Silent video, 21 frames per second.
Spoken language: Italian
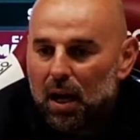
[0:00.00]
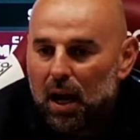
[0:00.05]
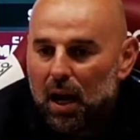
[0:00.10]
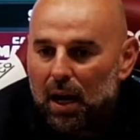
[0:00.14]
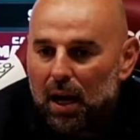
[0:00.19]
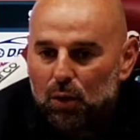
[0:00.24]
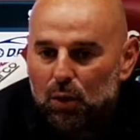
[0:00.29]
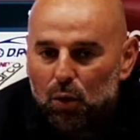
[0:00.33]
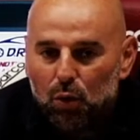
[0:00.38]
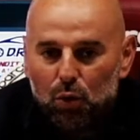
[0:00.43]

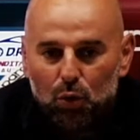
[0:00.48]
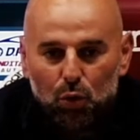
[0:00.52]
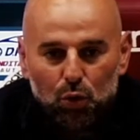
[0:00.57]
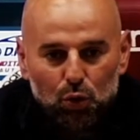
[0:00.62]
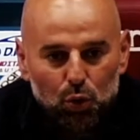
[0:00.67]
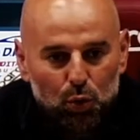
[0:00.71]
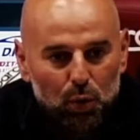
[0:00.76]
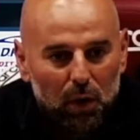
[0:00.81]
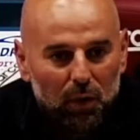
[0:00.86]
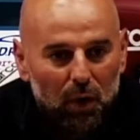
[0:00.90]
ha
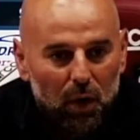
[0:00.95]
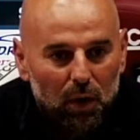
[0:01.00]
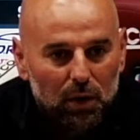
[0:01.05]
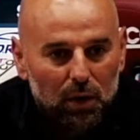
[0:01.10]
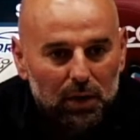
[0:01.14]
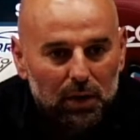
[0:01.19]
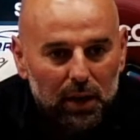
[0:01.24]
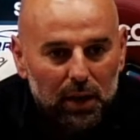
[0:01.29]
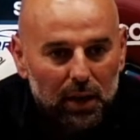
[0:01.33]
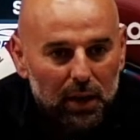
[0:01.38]
concluso due
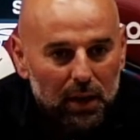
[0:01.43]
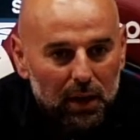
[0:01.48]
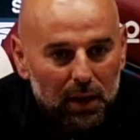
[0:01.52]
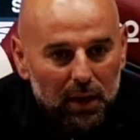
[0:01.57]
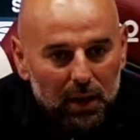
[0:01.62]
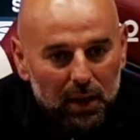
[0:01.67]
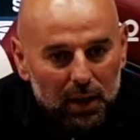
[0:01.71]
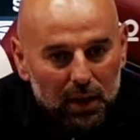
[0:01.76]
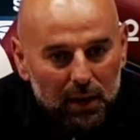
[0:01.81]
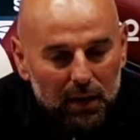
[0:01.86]
volte
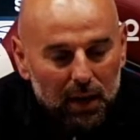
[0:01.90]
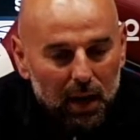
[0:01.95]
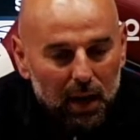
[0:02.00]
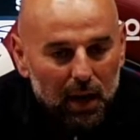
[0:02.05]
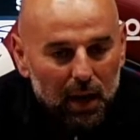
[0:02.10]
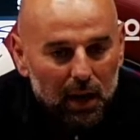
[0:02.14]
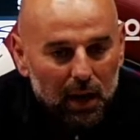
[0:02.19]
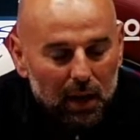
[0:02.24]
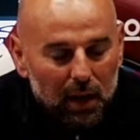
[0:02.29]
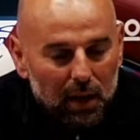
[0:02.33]
eh,
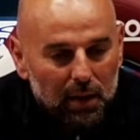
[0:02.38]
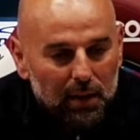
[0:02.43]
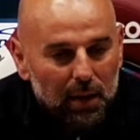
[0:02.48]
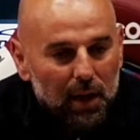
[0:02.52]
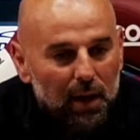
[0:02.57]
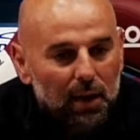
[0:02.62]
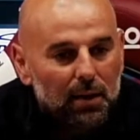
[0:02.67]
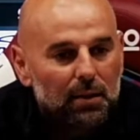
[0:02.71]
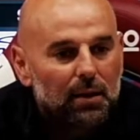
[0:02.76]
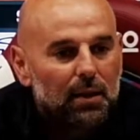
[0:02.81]
da,
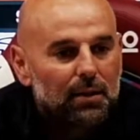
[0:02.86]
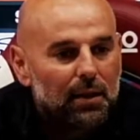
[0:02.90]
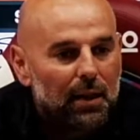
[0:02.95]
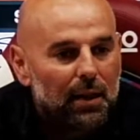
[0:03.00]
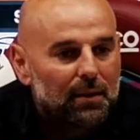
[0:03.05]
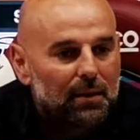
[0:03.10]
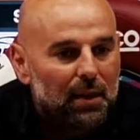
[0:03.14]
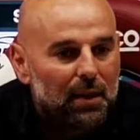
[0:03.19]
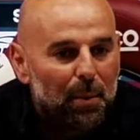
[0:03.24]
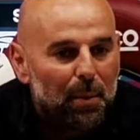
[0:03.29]
da, da
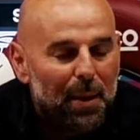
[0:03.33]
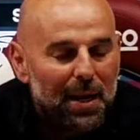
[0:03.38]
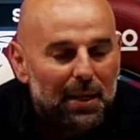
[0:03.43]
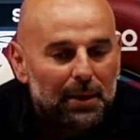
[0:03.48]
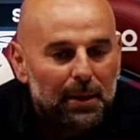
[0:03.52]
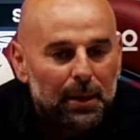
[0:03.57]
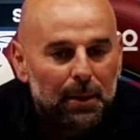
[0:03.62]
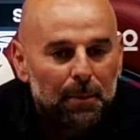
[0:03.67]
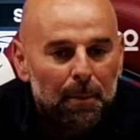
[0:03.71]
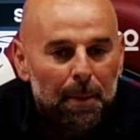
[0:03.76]
30 metri